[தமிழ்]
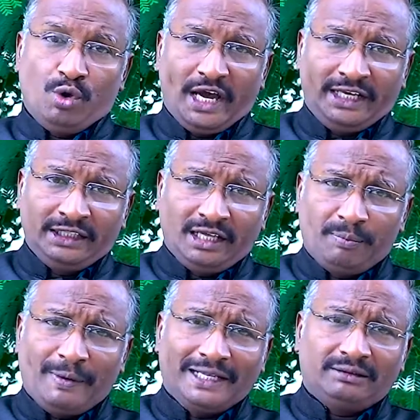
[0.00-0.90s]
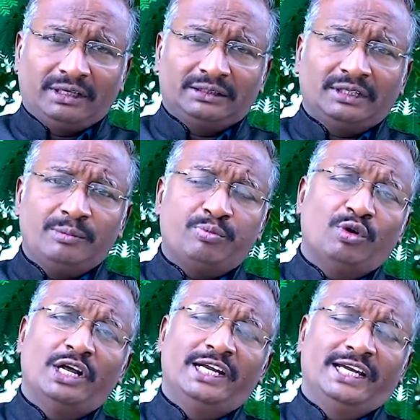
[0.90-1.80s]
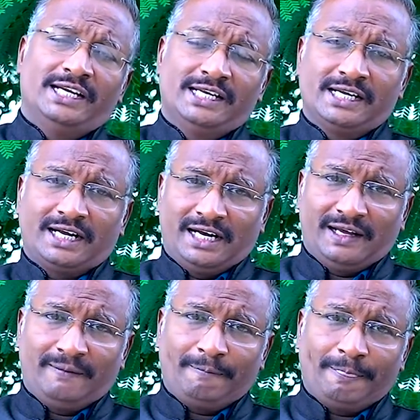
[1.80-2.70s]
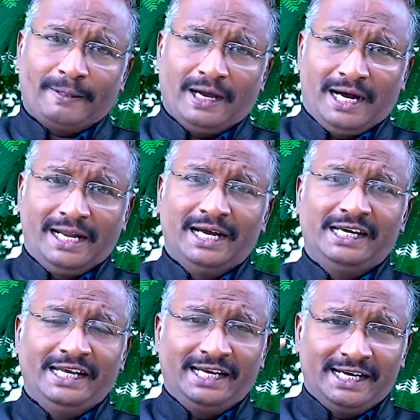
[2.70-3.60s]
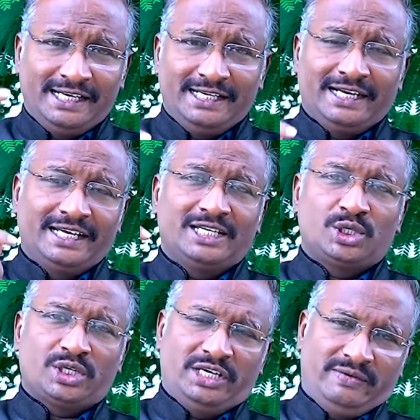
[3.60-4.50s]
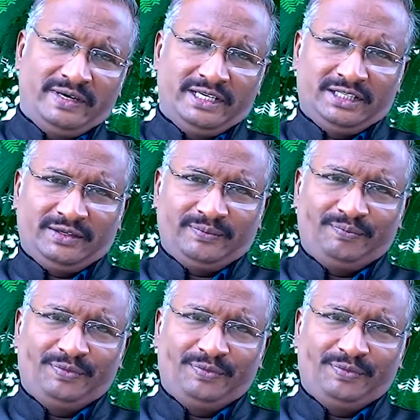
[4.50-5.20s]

உடைந்த பாத்திரத்தை போல நீங்கள் இருக்கலாம் ஆனால் நீங்கள் இன்றைக்கு செய்ய வேண்டியது